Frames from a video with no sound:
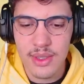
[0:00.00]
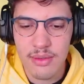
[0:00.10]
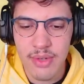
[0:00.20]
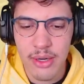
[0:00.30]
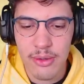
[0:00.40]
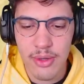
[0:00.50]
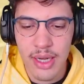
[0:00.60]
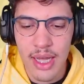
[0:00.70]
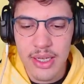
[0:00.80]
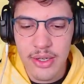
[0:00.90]
vai
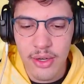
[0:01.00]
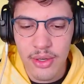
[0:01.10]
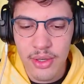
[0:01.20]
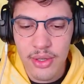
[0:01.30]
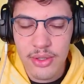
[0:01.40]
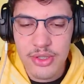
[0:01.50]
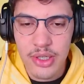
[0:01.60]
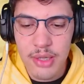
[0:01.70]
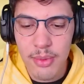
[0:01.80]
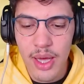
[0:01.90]
colocar ali, ó.
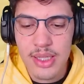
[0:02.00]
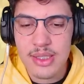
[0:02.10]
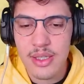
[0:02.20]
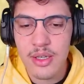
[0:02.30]
Jukebox,